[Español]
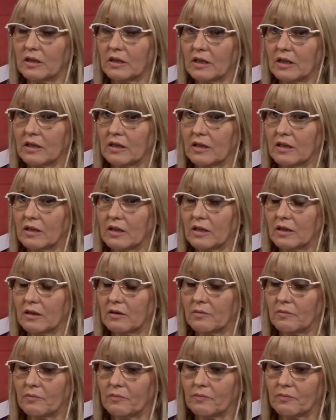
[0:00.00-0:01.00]

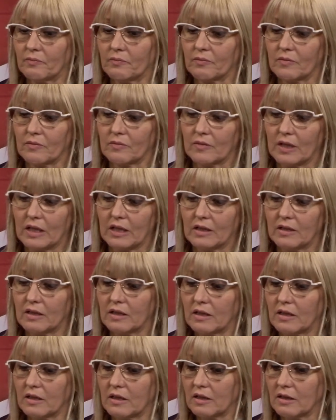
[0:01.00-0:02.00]
la,
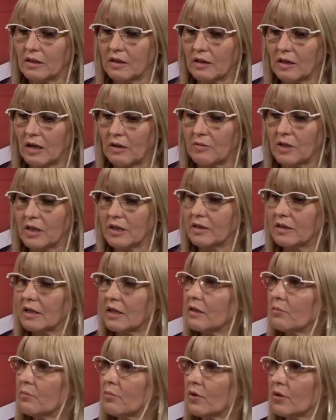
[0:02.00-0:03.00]
idea de habilitar